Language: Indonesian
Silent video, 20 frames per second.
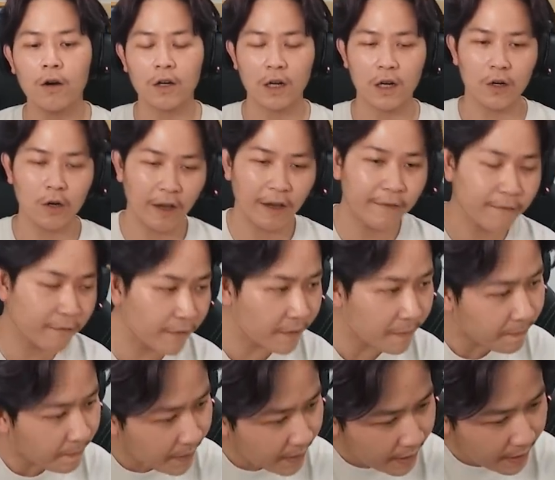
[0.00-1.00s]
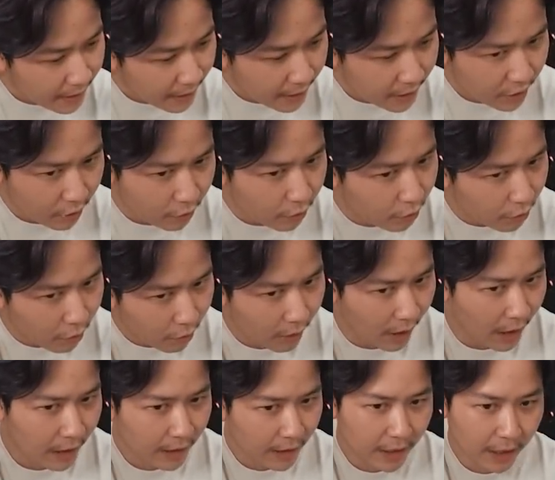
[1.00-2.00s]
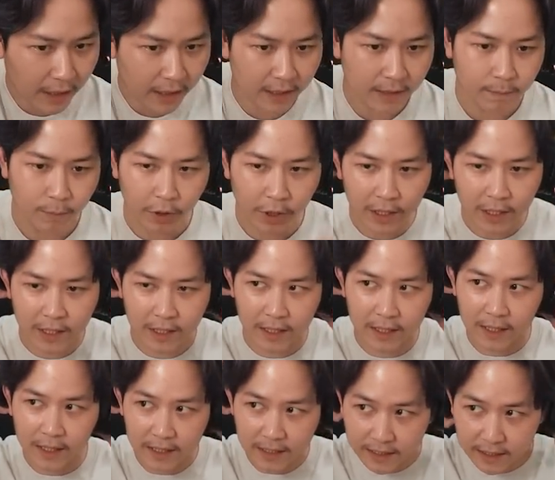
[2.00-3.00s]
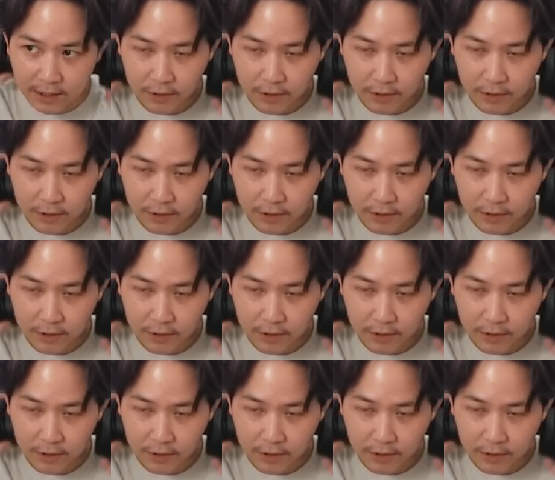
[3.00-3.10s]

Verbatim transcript: kalau MVP di keseluruhan ya keyboard lah guys.